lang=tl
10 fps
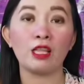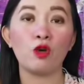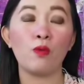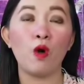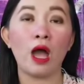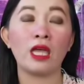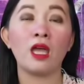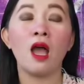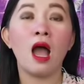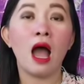Ito po
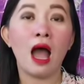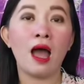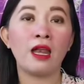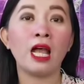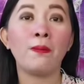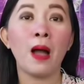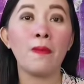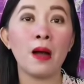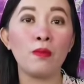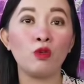ay uh,
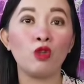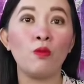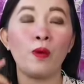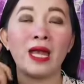nagpapaputol